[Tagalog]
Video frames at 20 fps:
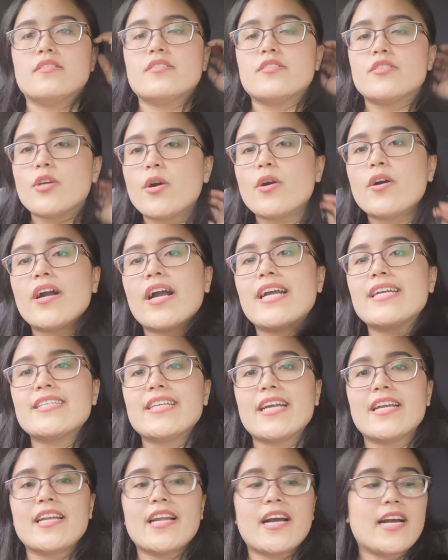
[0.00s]
So guys,
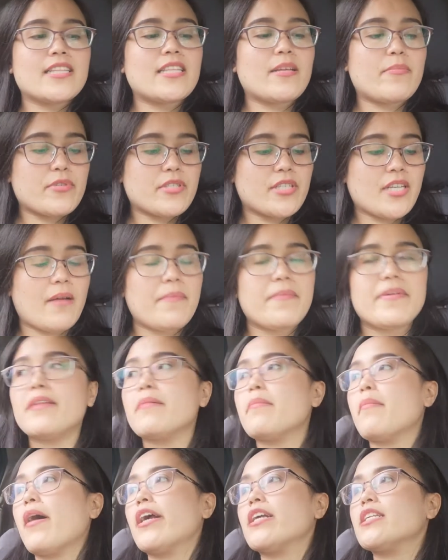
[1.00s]
ayun na nga, tapos na kami
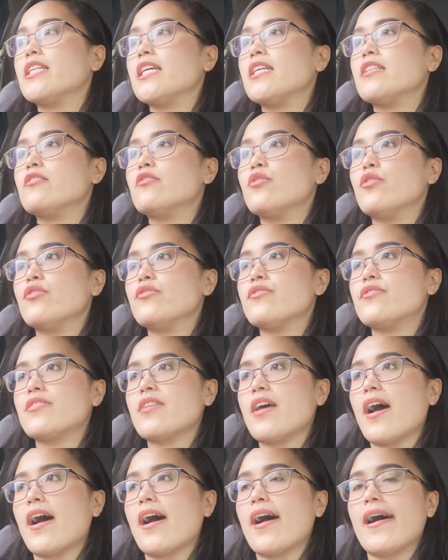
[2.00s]
ni Martin dun
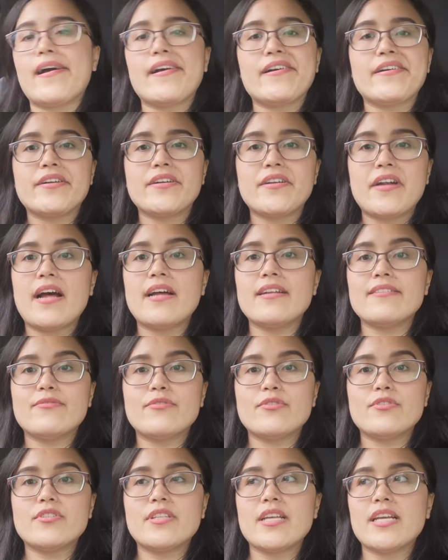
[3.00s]
sa grand
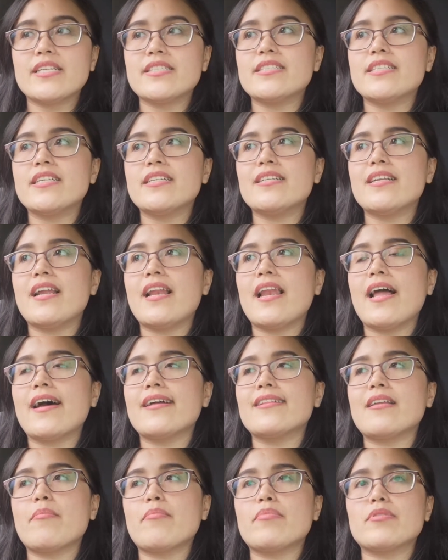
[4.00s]
food tasting
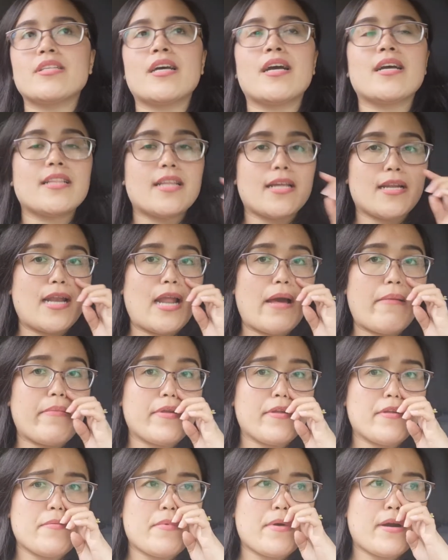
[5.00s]
nila. Tapos nakita rin
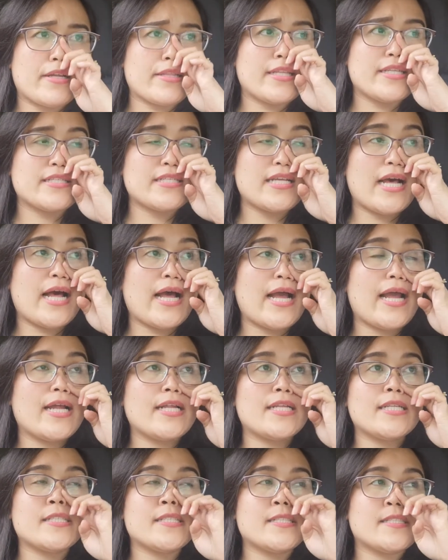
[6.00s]
namin yung mga
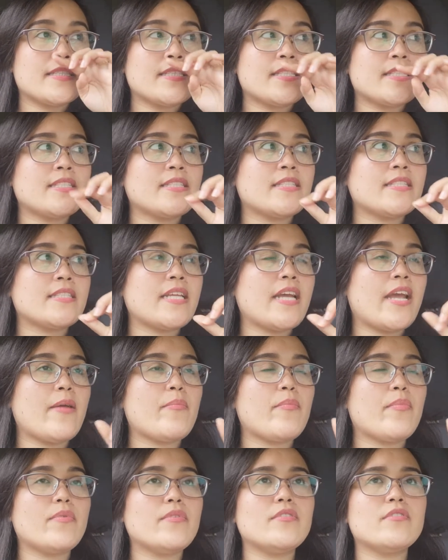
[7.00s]
design,
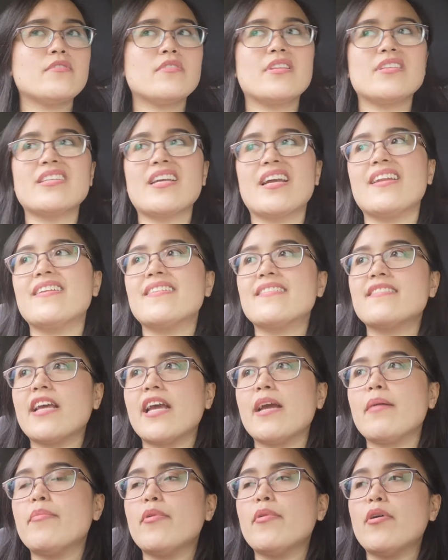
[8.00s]
yung design ng
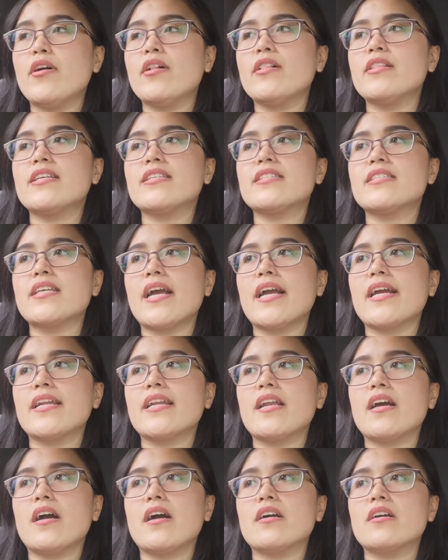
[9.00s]
table,
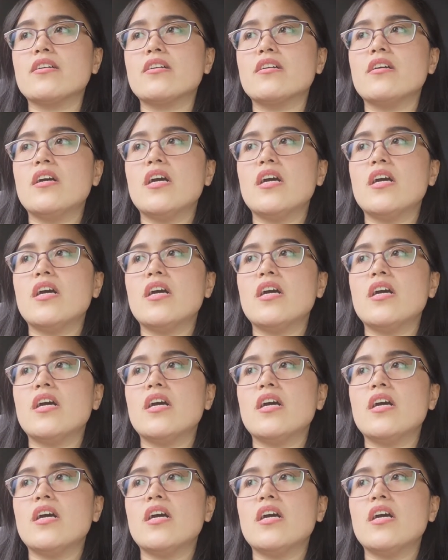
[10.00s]
design ng